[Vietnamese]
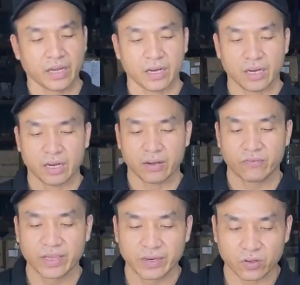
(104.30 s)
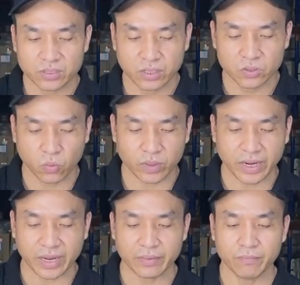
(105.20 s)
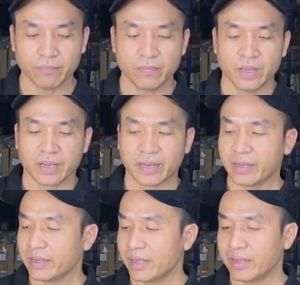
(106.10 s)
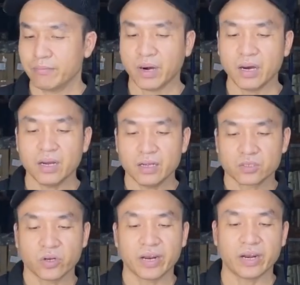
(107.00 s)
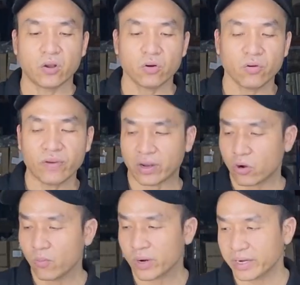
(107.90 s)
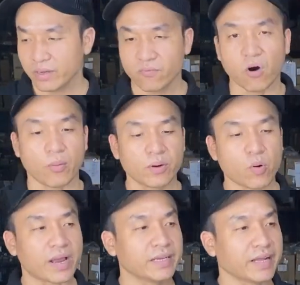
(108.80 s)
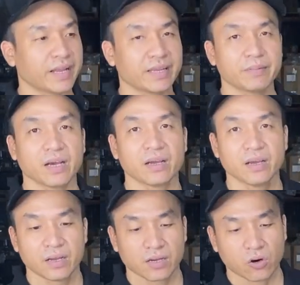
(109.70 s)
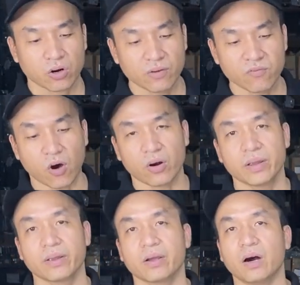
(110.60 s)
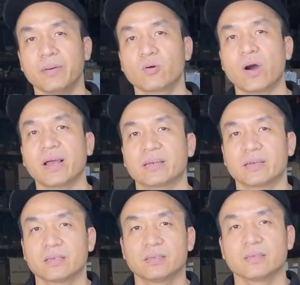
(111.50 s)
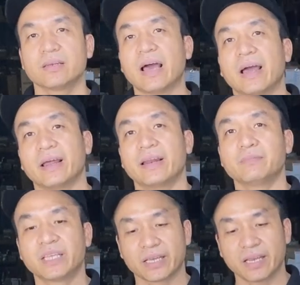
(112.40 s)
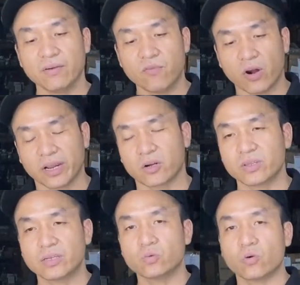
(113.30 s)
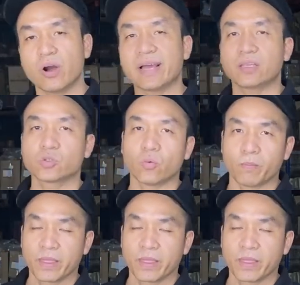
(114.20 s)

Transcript: À, vì nó sử dụng cái cái mỡ cho nên nó nó phải có một cái lớp vỏ bên ngoài như này anh em nhá. Có lớp vỏ này ở bên ngoài để làm gì? Cái lớp vỏ này có tác dụng, có hai tác dụng.